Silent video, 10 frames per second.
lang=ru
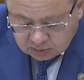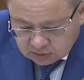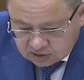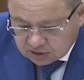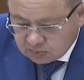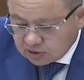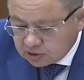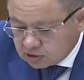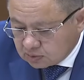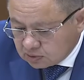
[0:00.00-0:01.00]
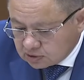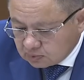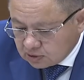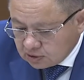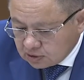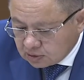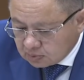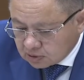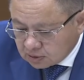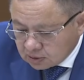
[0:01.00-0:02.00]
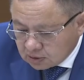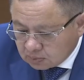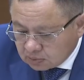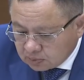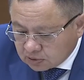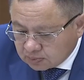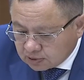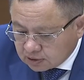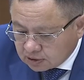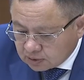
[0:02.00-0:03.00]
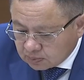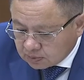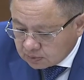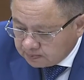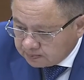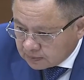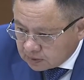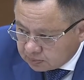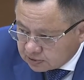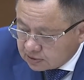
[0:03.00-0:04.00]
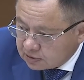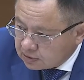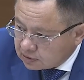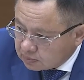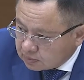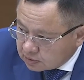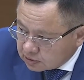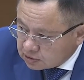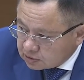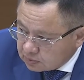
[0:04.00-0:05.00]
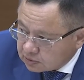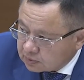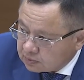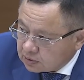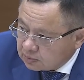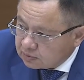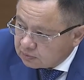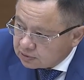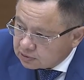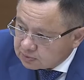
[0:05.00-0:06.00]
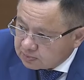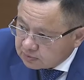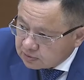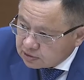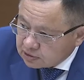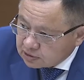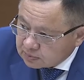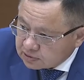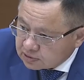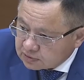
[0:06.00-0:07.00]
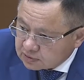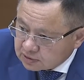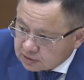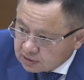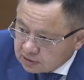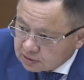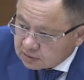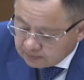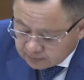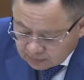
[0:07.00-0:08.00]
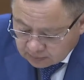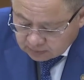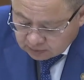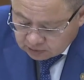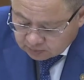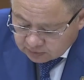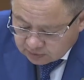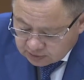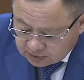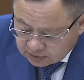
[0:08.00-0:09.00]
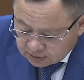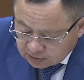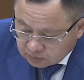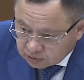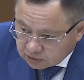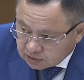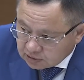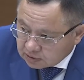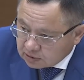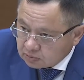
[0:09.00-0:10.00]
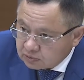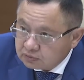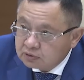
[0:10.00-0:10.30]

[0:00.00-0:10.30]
с небольшими изменениями, мы предполагаем, в постоянном режиме с привлечением средств населения значит, проводить ремонт таких домов.